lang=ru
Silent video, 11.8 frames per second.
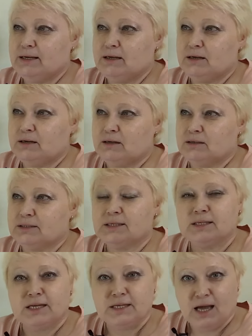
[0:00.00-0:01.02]
а,
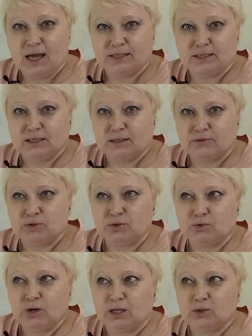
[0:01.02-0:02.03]
сохраняйте это
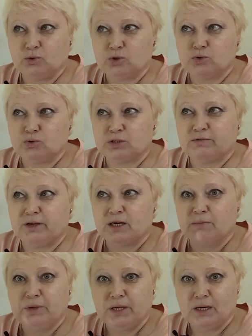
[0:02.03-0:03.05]
все. А то, что
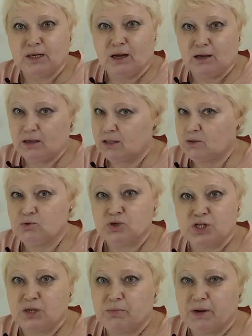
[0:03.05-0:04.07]
сверх меры, это
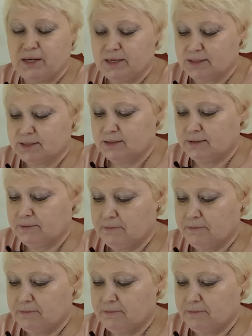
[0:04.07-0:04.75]
уже не полезно.